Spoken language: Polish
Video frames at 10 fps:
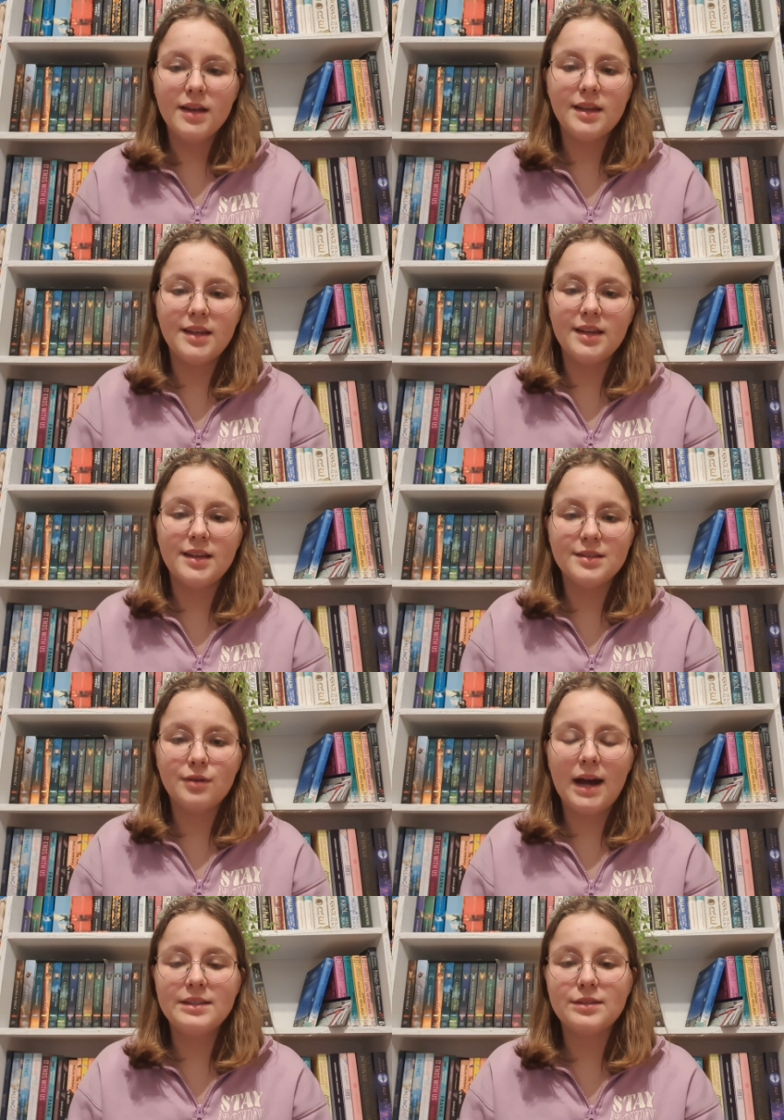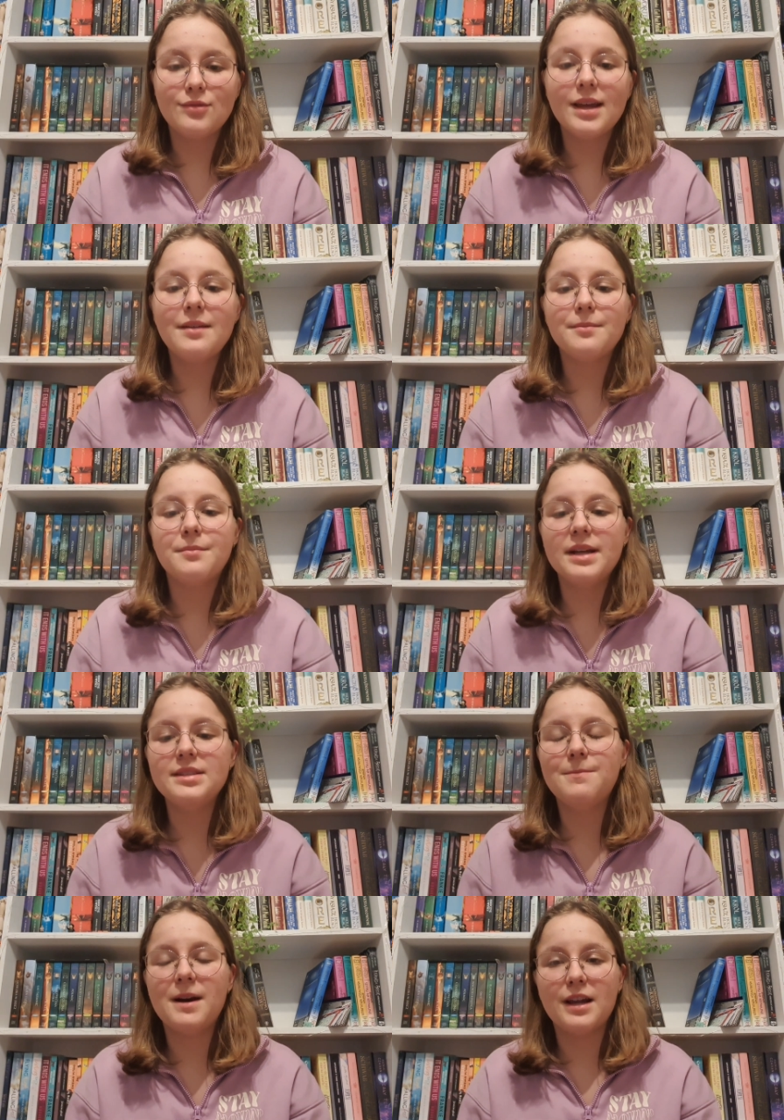I słuchajcie, tutaj
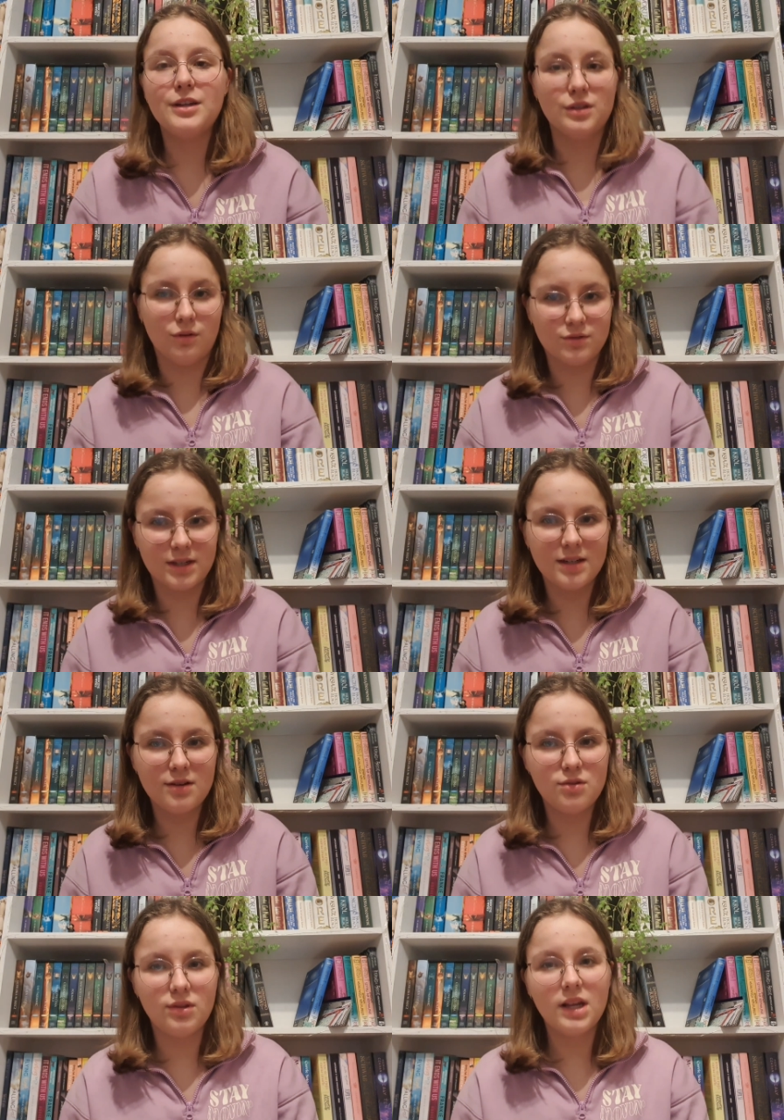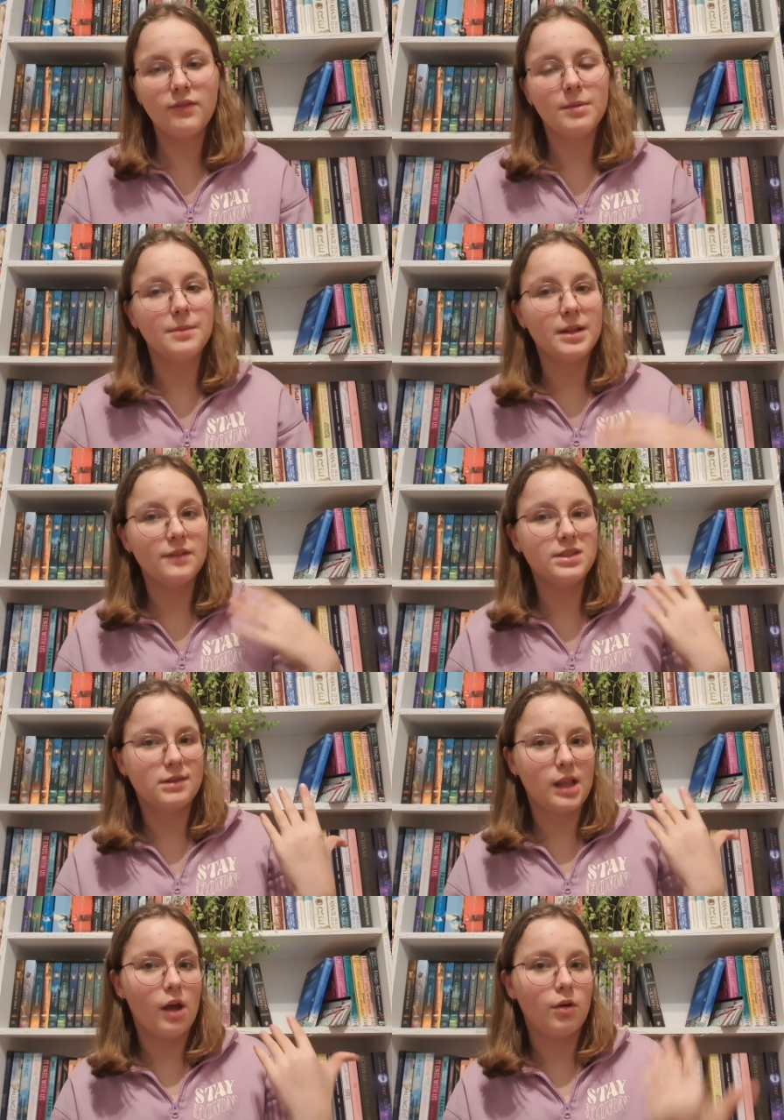będzie parę książek, których Wam nie będę
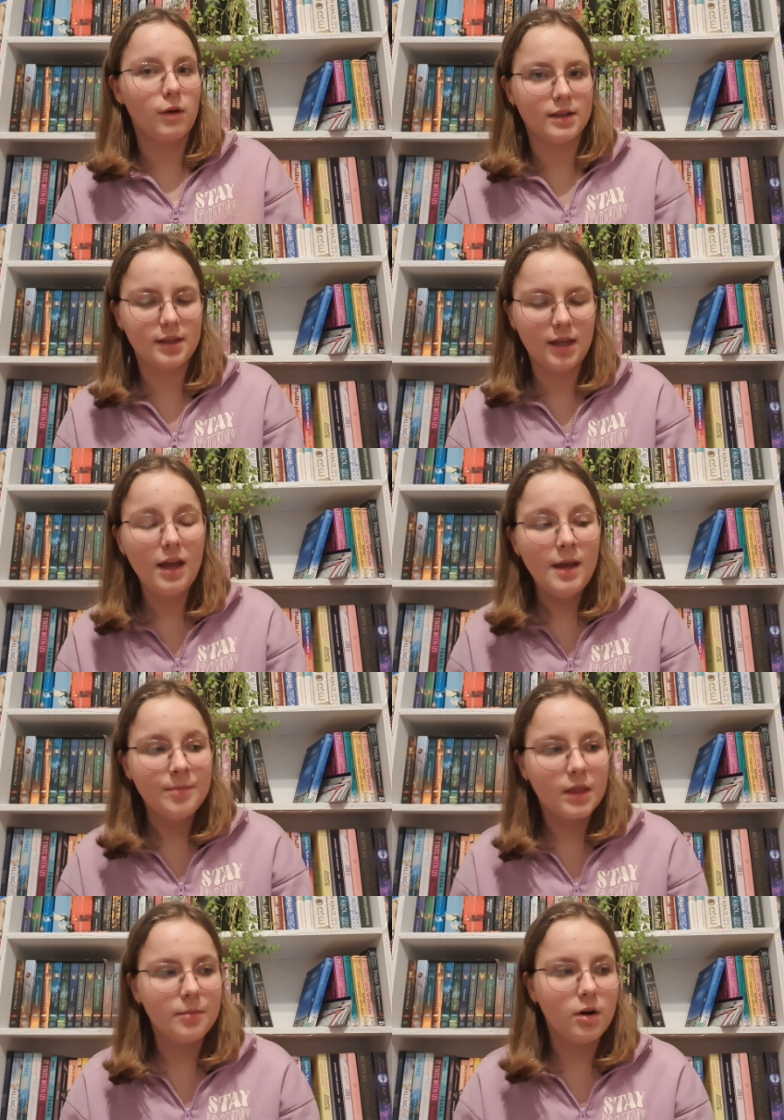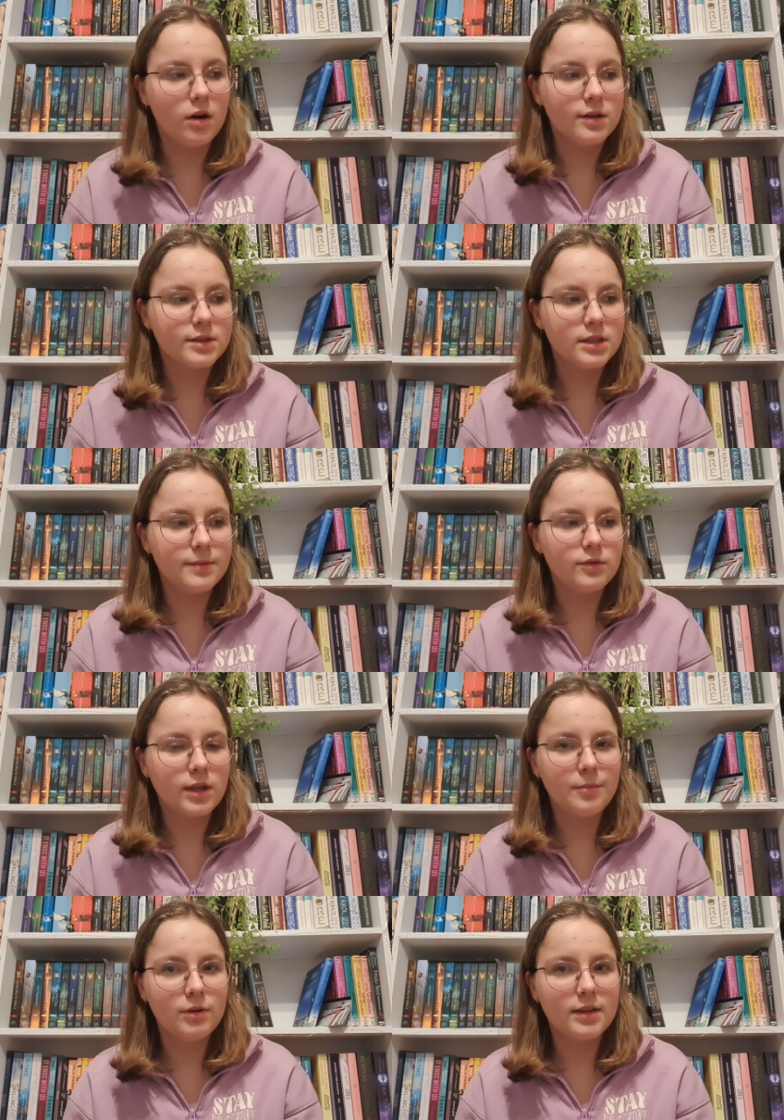wyświetlała okładki, bo chcę, żeby
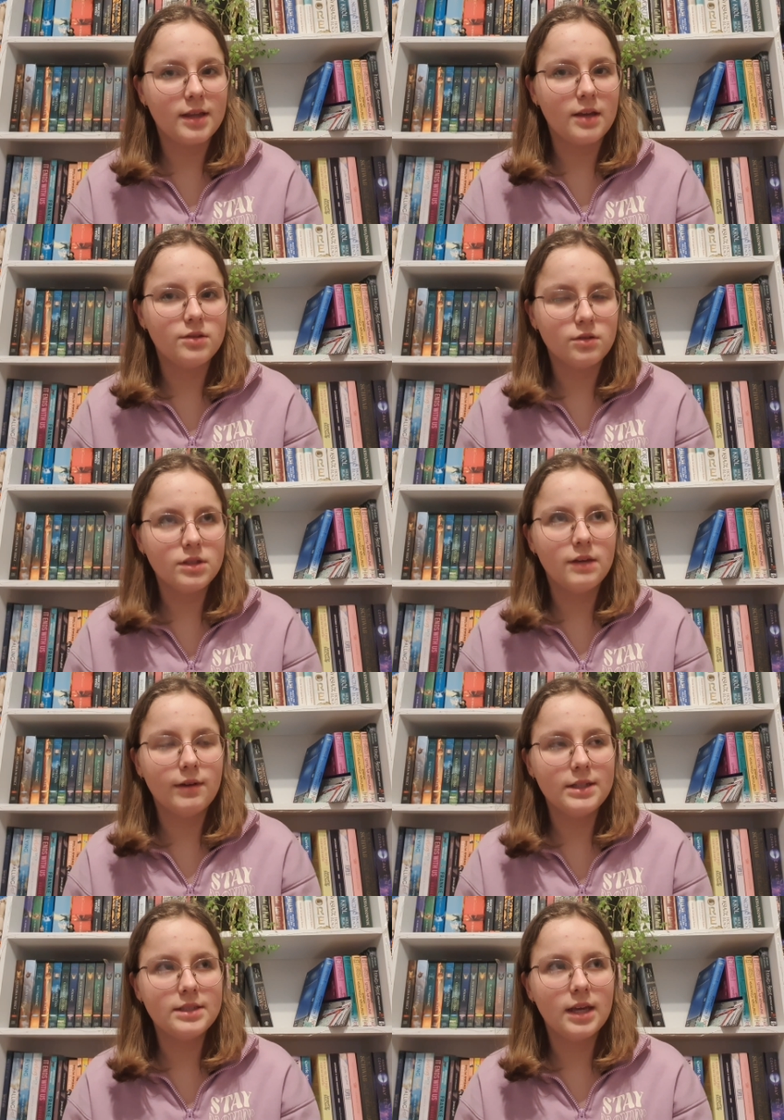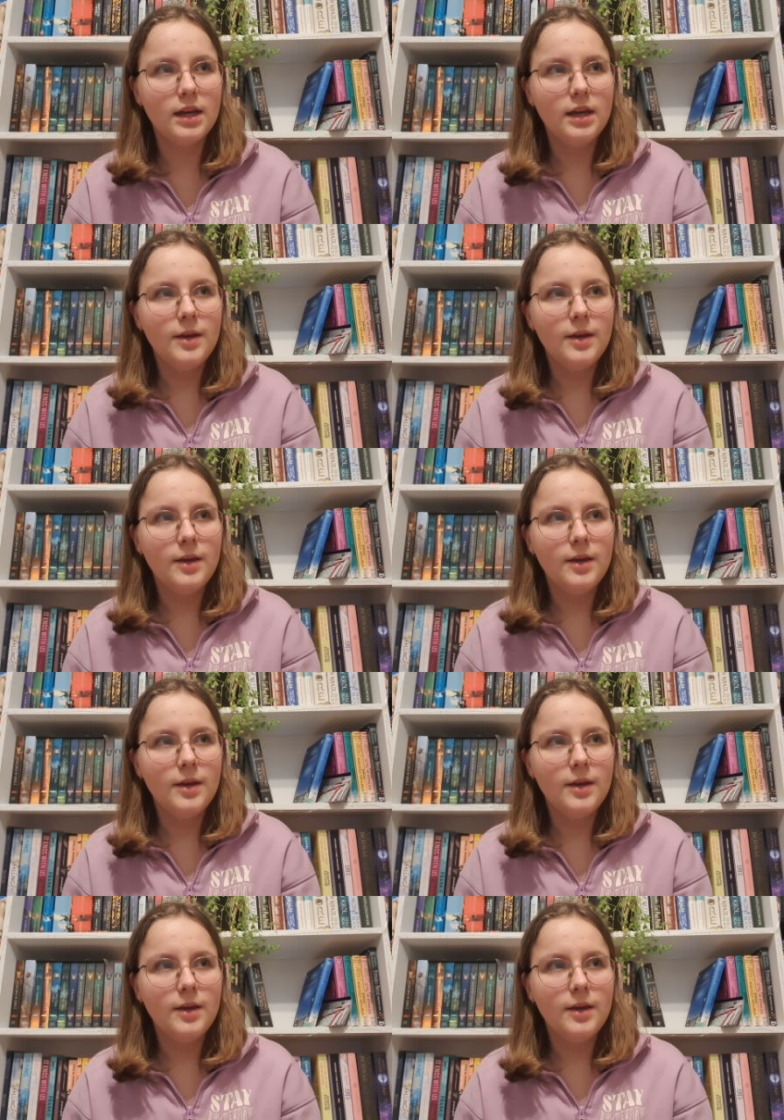tutaj były takie książki właśnie,